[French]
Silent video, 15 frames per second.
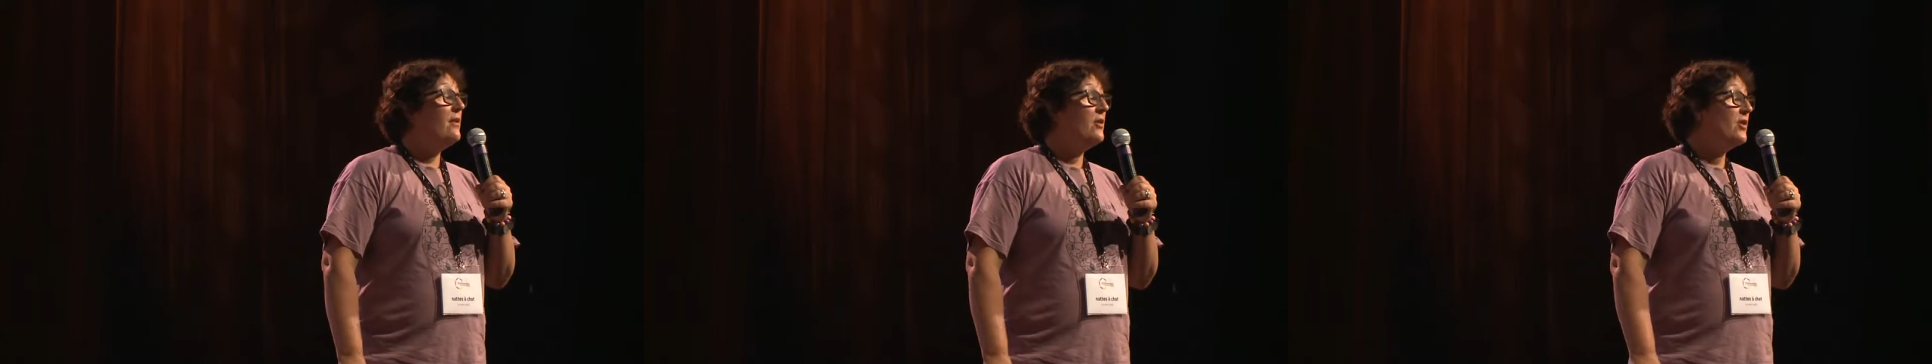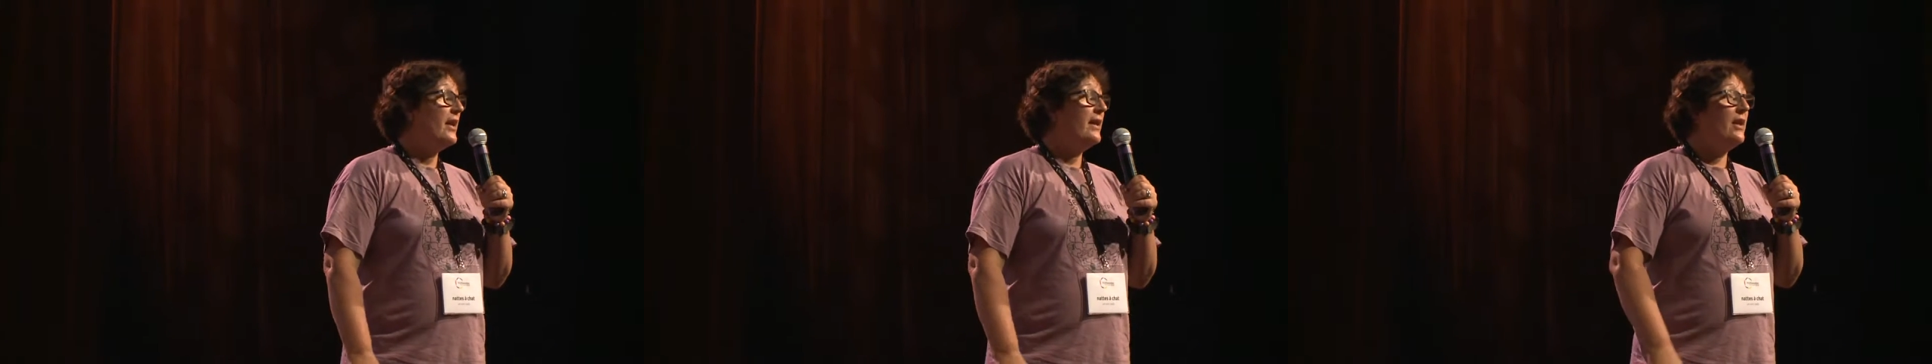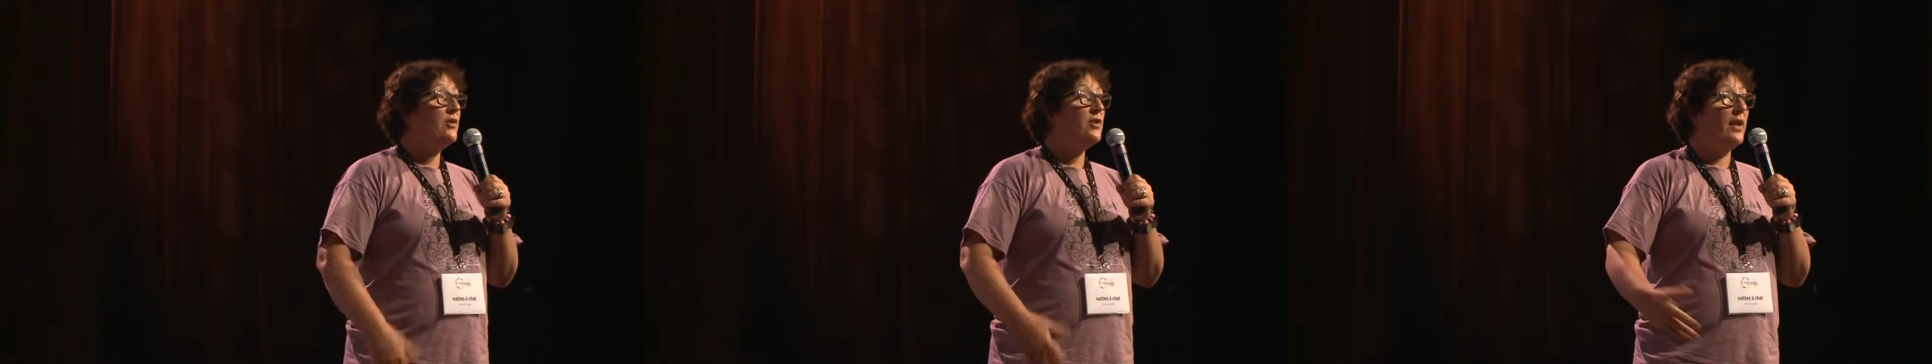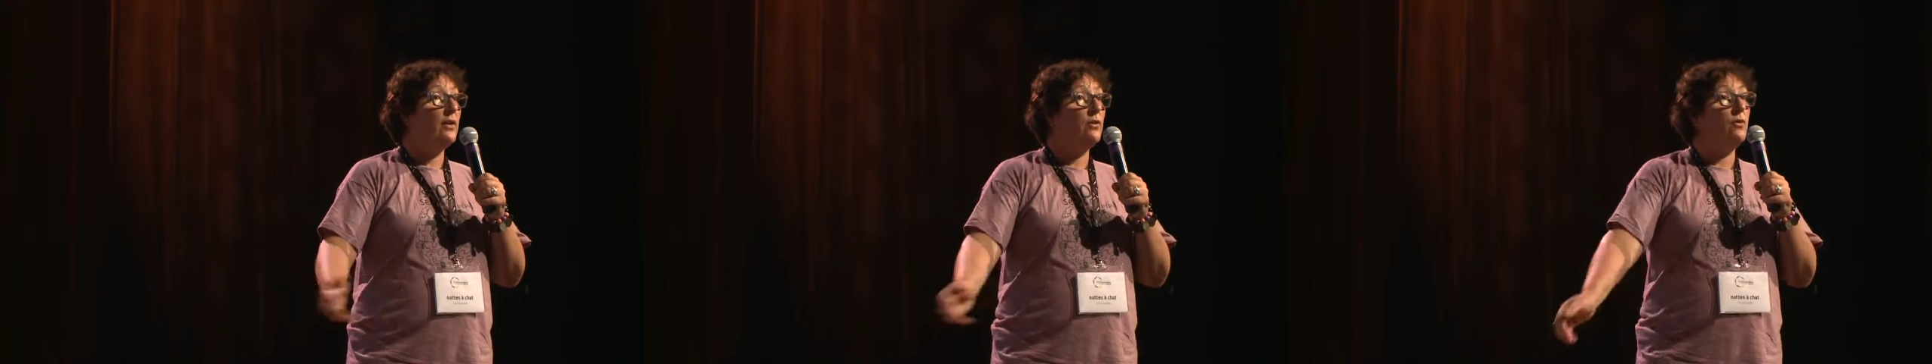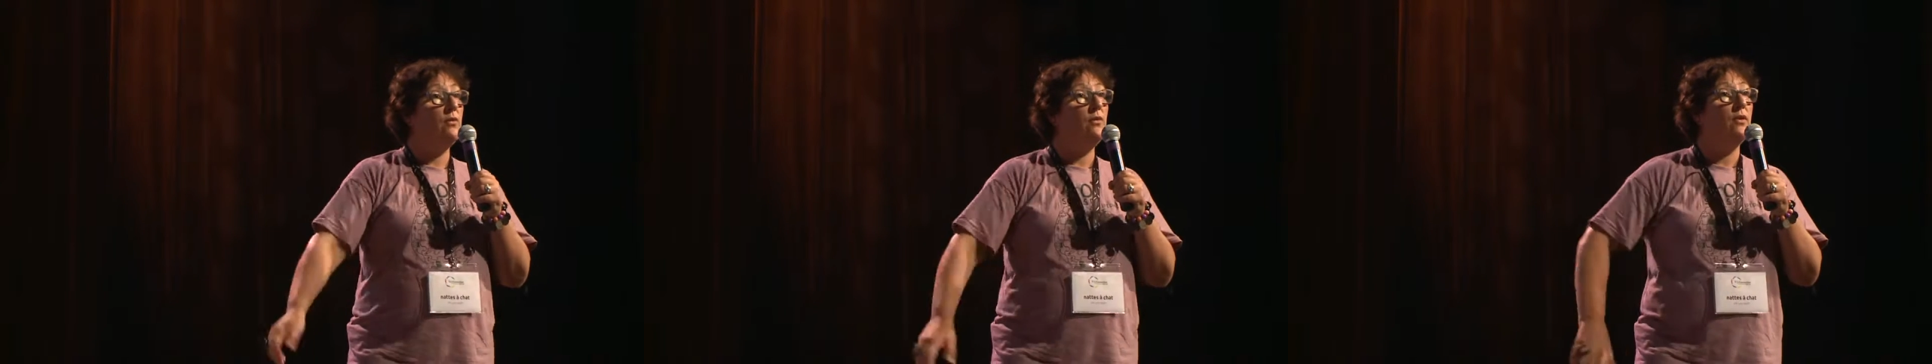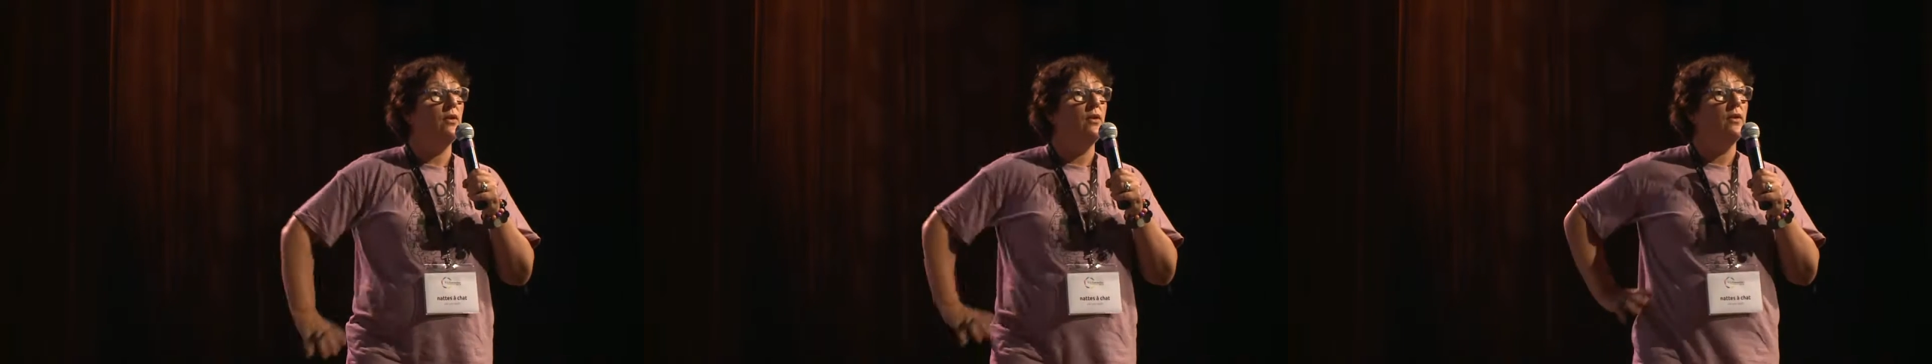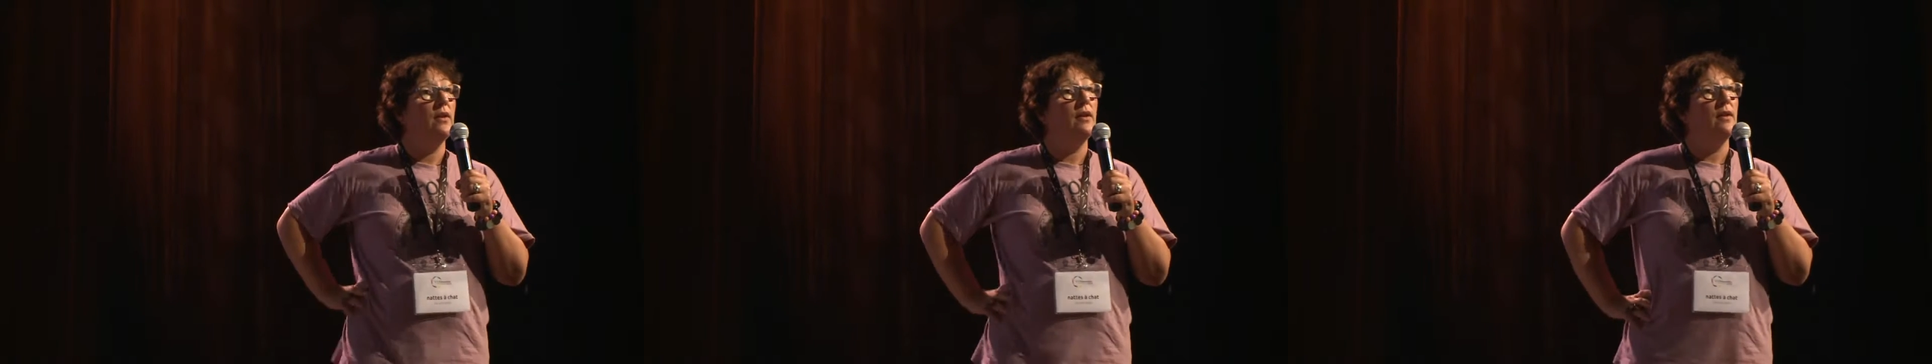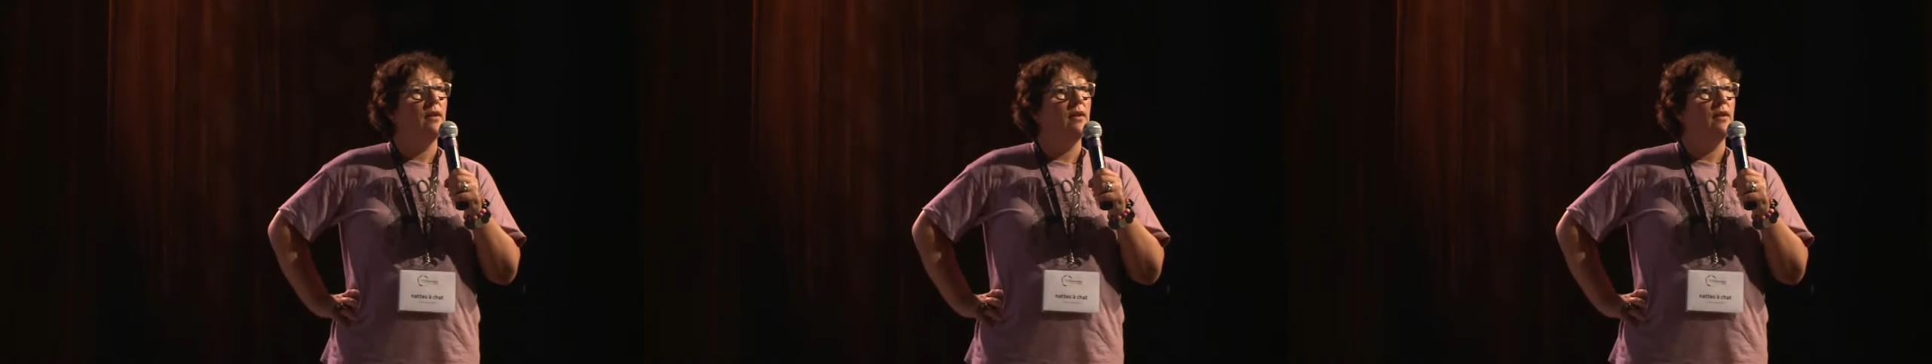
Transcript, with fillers: euh, chacun, chacune.